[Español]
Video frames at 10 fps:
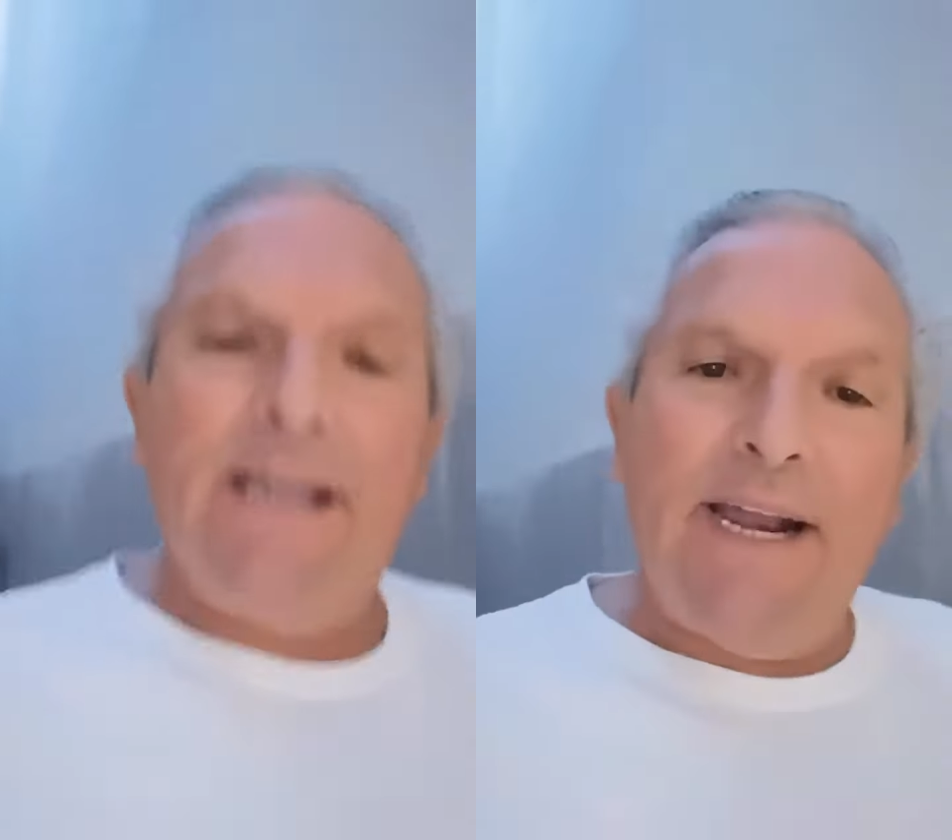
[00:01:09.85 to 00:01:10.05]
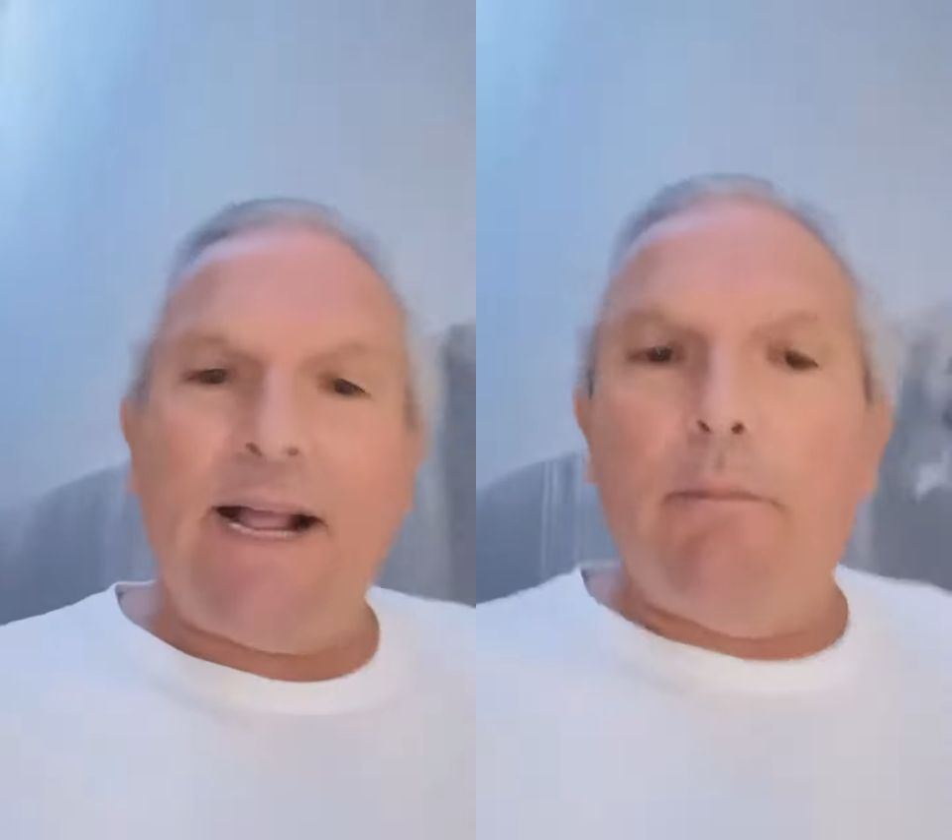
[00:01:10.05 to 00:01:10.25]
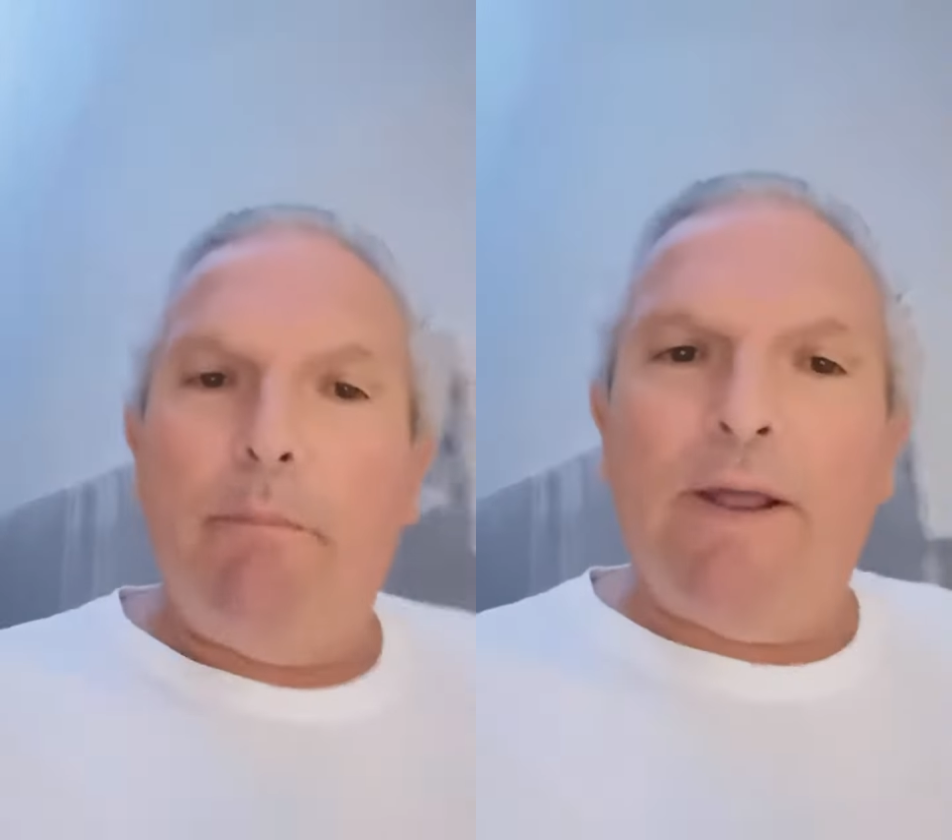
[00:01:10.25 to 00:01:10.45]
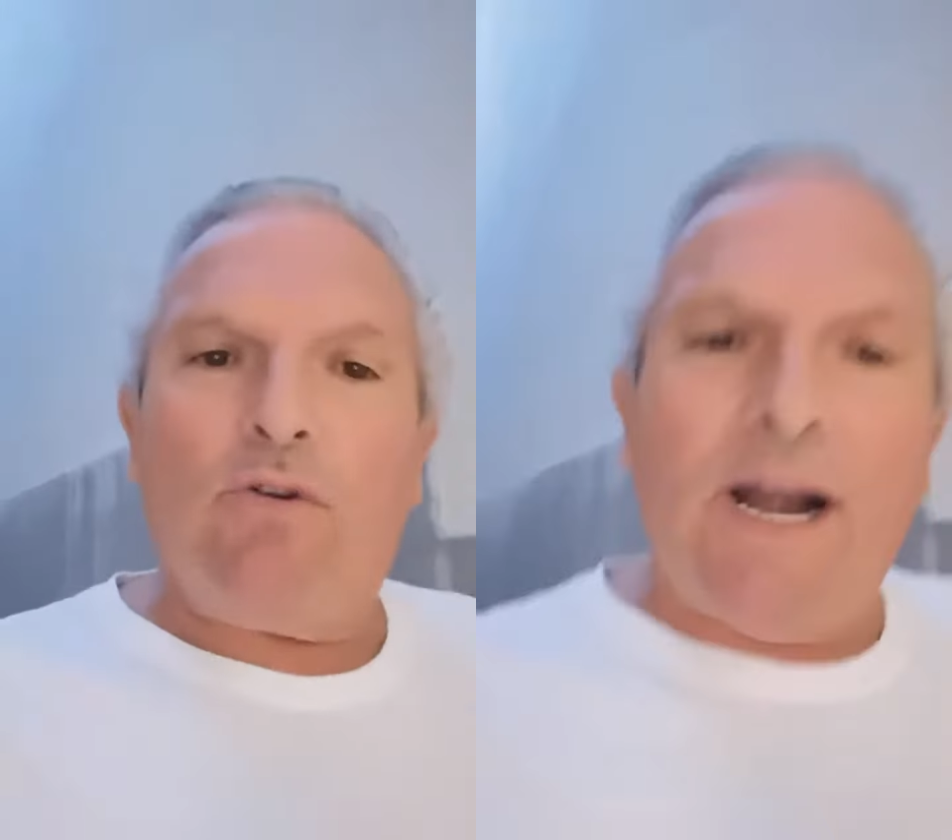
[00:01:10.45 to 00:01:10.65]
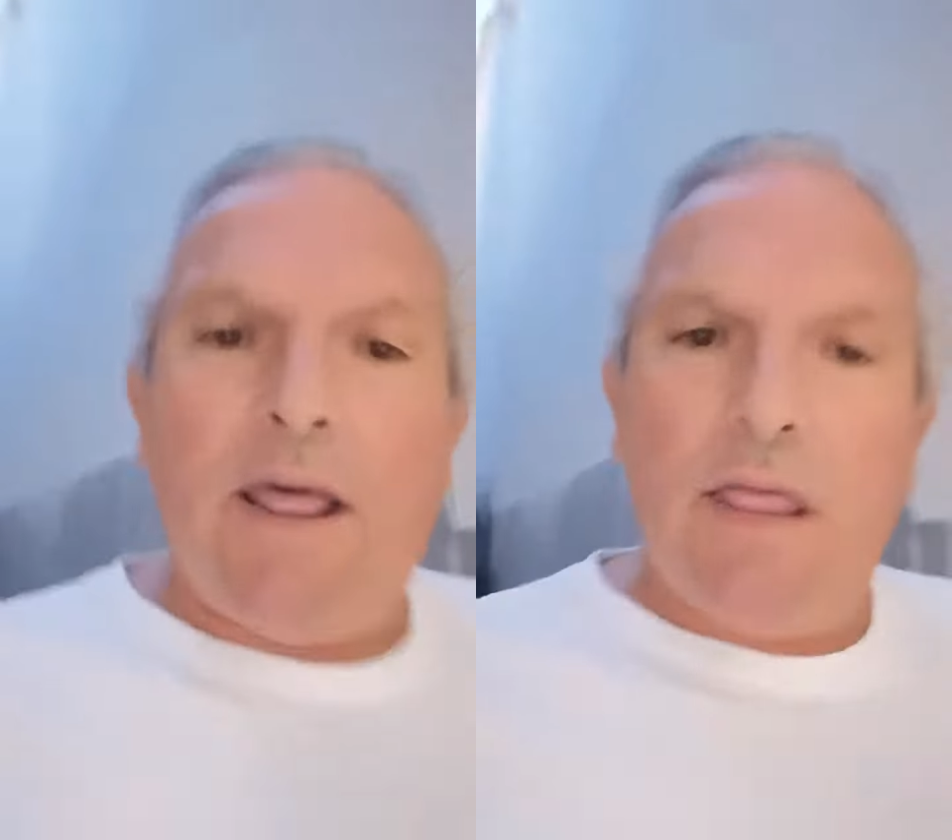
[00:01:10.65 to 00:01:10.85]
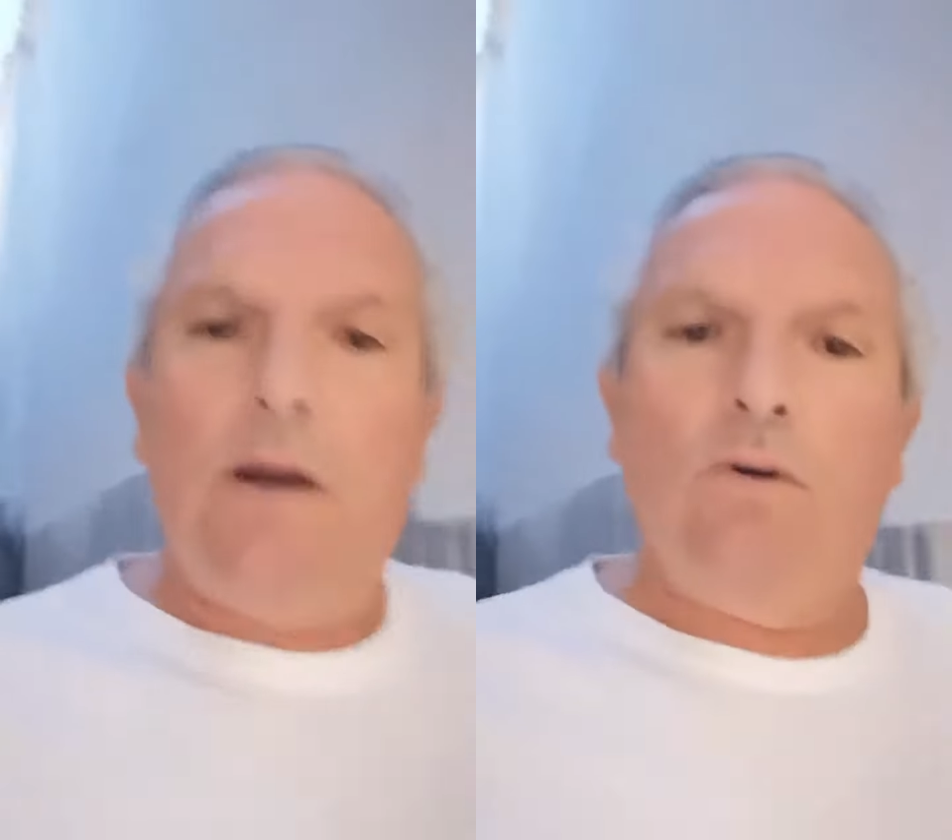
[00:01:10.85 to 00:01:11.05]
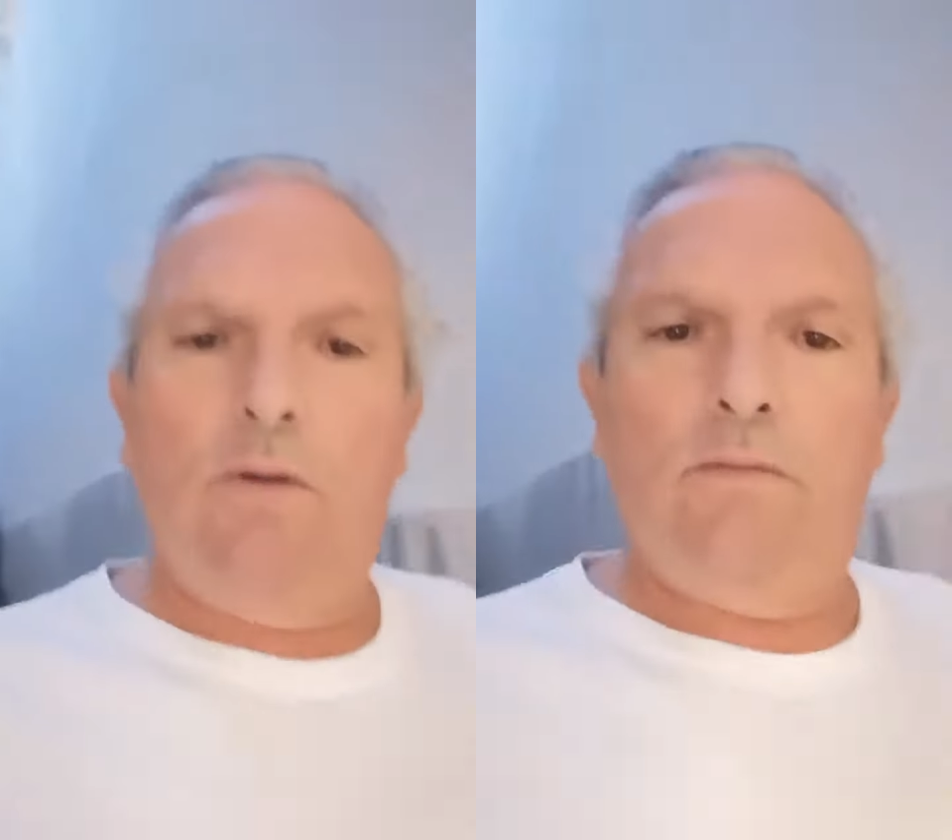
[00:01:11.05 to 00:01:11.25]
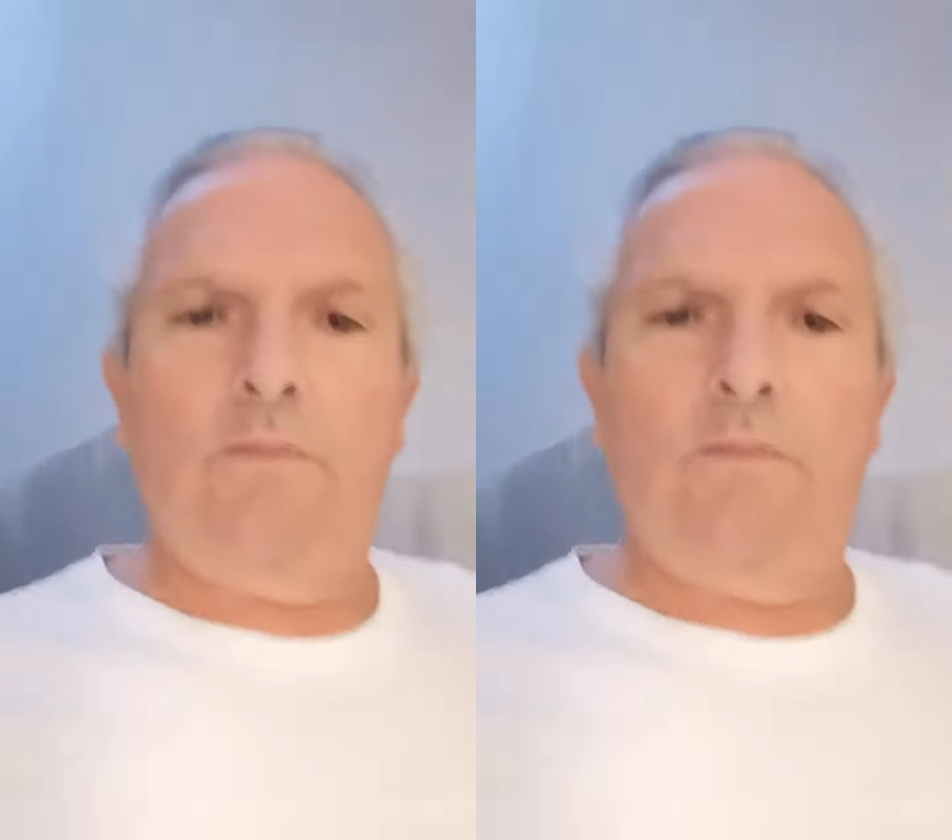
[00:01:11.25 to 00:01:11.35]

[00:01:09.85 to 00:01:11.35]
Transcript: que el campero trae celo.